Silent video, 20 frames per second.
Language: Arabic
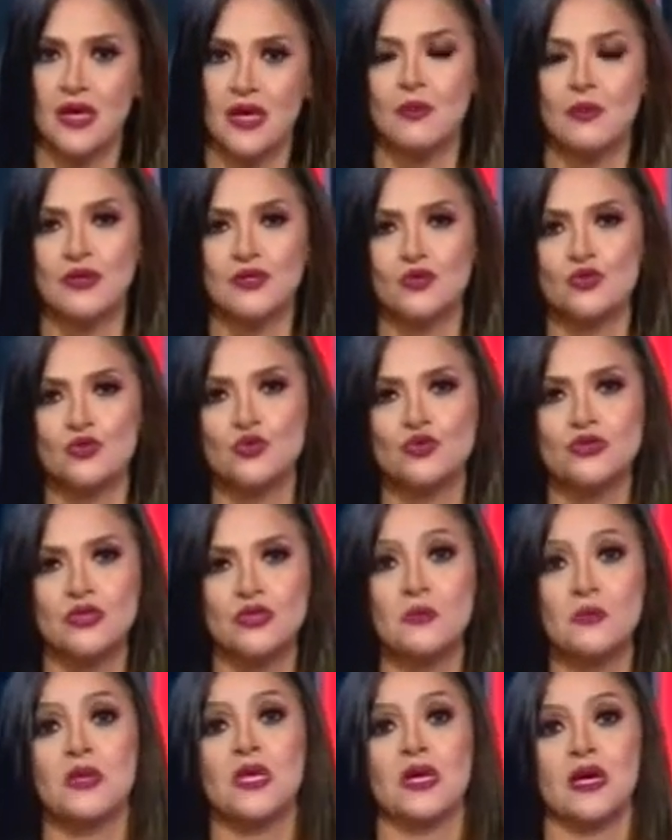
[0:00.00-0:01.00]
المقصود
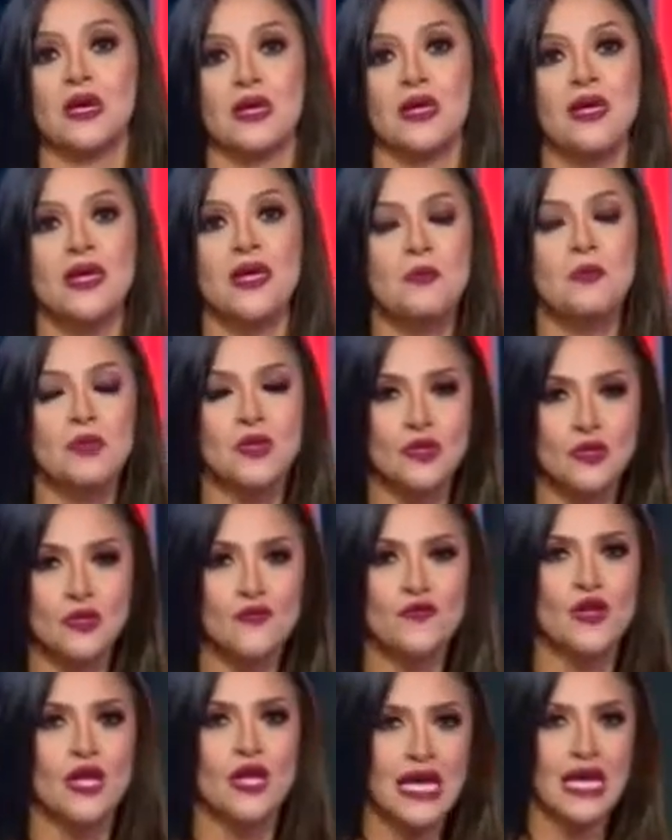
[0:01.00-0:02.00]
بيها من
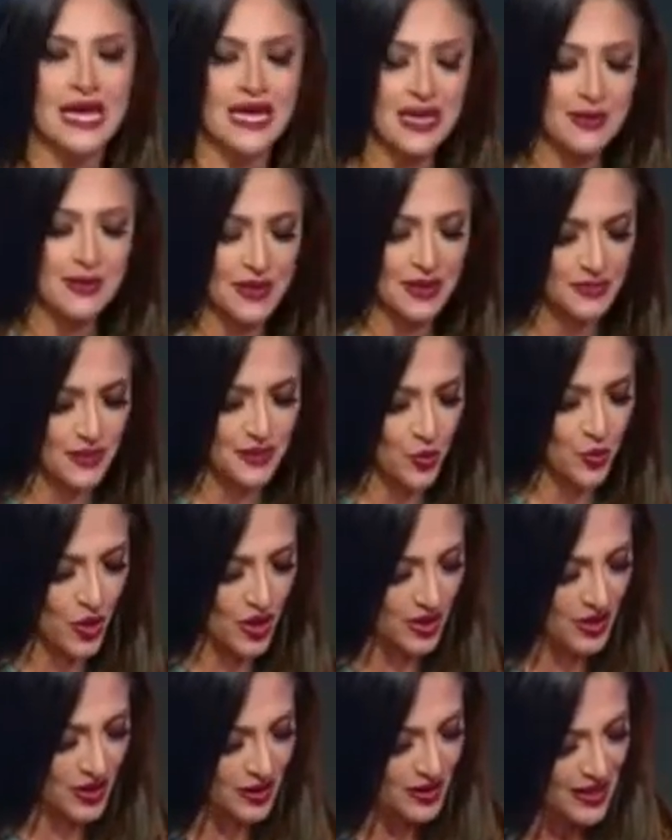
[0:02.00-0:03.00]
ضيفنا الكريم اللي
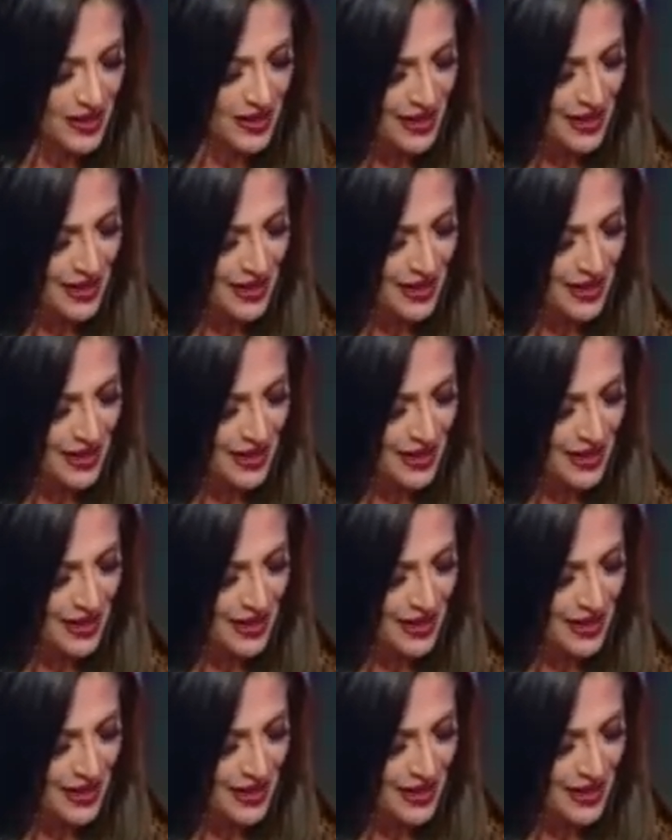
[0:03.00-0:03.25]
منورنا